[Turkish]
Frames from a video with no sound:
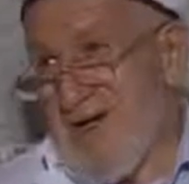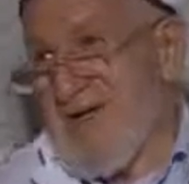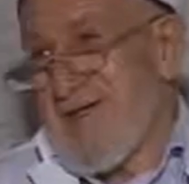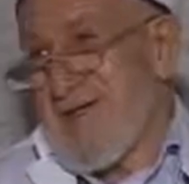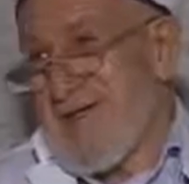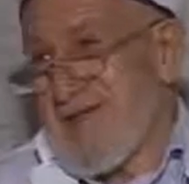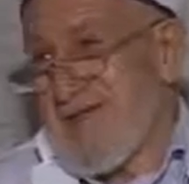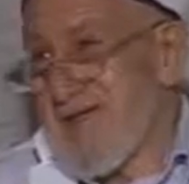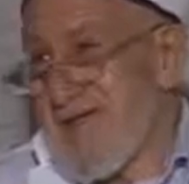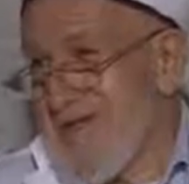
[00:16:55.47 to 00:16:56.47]
Kadir
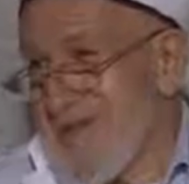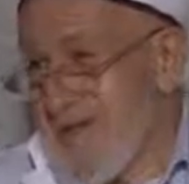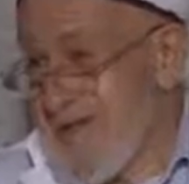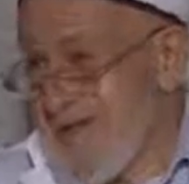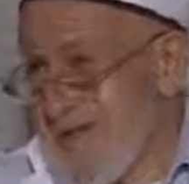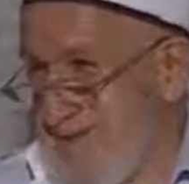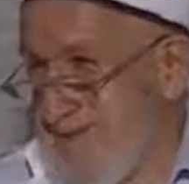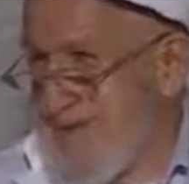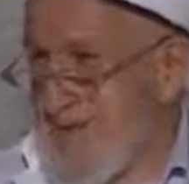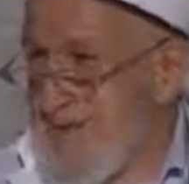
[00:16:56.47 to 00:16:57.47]
Gecesi'nde de biliyorsunuz.